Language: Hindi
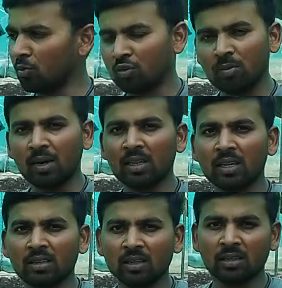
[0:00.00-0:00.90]
वो मुझसे बात
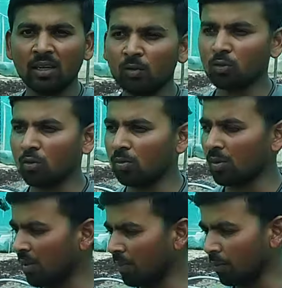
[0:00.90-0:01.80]
कर सकते हैं उनको भी
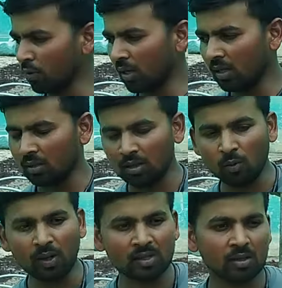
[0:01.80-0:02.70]
मैं पौधा
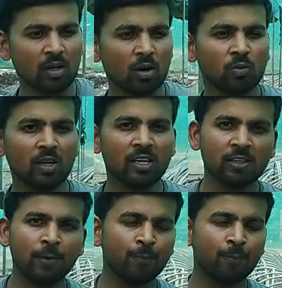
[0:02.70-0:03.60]
दिलवा सकता हूँ यहाँ
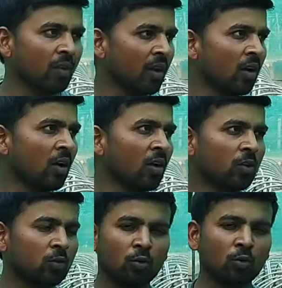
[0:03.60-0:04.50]
से
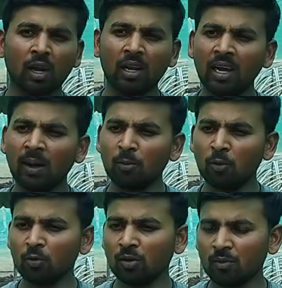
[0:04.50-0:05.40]
तो चलिए आप
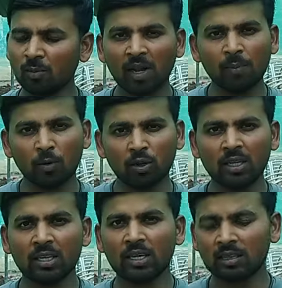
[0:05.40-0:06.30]
लोगों को सबसे पहले पौधा
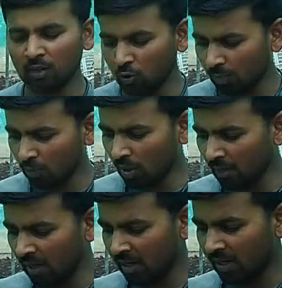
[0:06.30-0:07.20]
दिखाते हैं जो पौधा
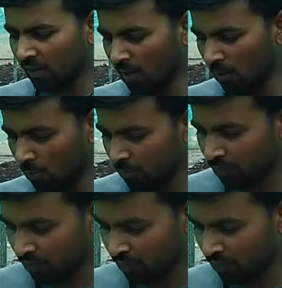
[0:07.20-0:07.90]
मैं लेने वाला हूँ